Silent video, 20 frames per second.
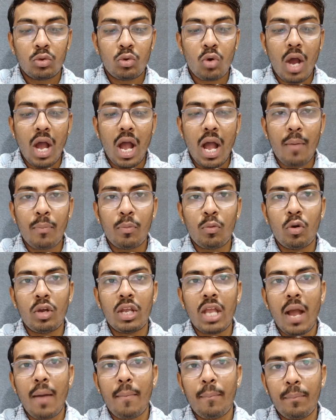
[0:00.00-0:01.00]
तो
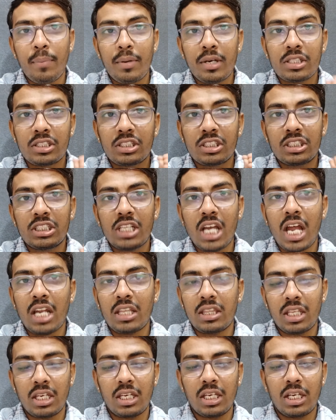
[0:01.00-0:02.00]
आपको यहाँ पर
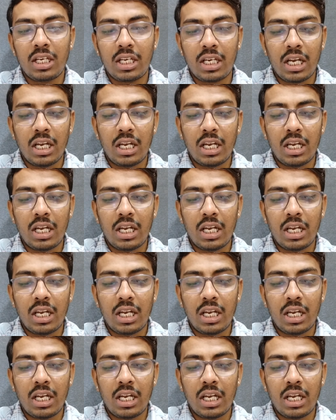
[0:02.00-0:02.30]
चार तरह